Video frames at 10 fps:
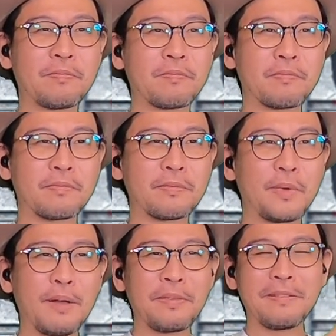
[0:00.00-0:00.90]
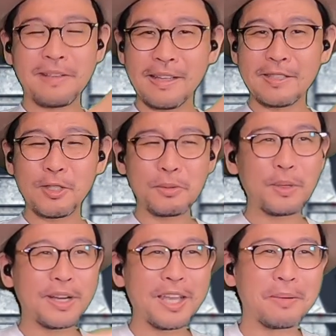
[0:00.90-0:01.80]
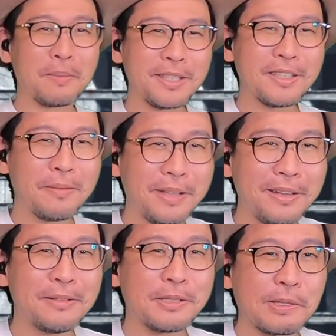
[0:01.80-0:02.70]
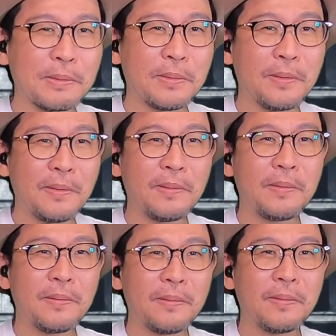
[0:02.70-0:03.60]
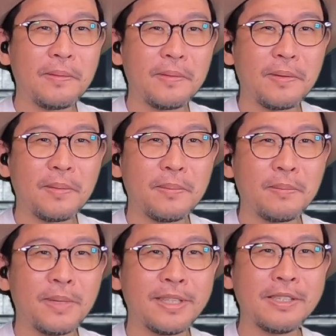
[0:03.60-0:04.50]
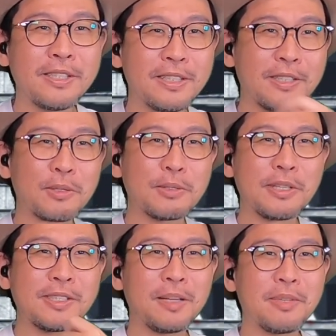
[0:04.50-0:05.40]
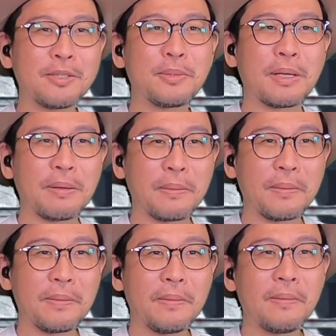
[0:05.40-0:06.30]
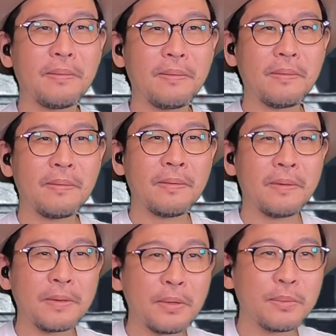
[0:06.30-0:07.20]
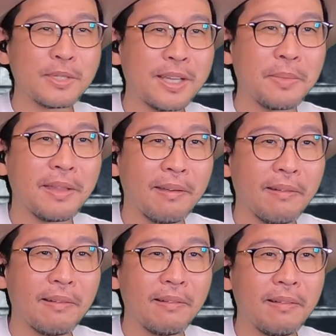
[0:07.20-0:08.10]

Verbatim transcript: うん。あんなんね、ちょっと洗えばまた食べれるでしょ。まあ、デンジーな直接食べそうだけど。うん、酔いも覚めて。